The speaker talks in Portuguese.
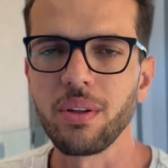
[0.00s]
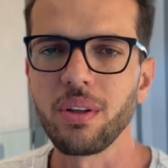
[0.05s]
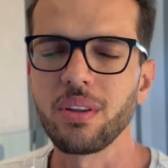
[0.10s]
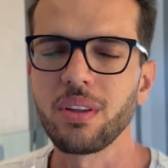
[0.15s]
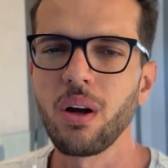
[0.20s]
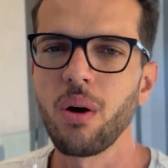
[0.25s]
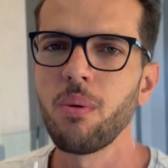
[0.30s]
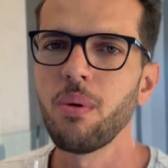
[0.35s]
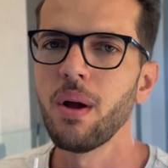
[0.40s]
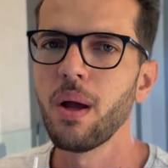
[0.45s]

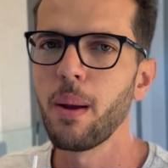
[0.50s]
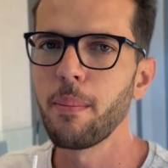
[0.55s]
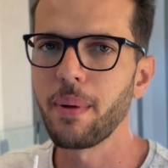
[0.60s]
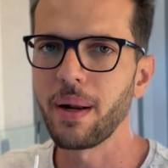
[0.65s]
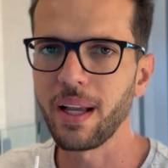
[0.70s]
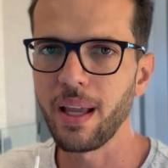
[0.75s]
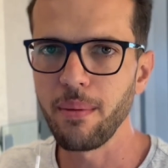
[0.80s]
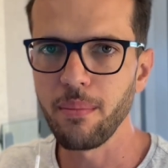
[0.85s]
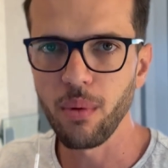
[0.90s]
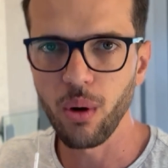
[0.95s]
Então, para
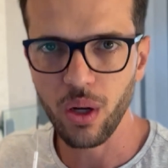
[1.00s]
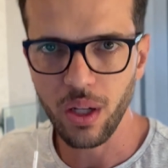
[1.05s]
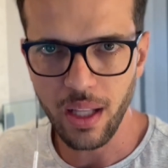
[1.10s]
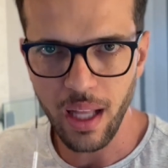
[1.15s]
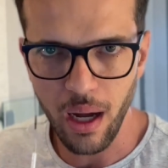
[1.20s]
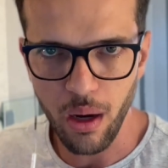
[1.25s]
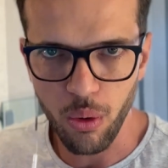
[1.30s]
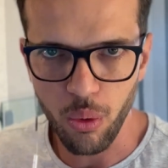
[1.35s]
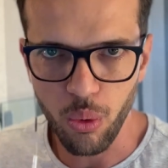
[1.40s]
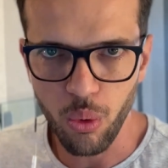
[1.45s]
quem mora
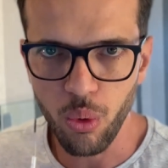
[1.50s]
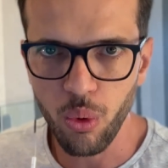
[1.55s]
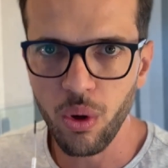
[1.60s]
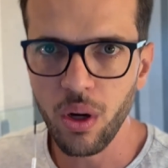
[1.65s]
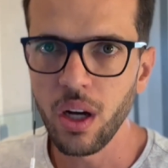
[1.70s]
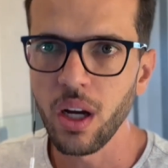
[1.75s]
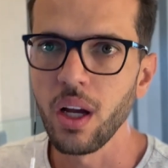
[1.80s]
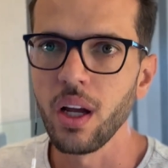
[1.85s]
na rua,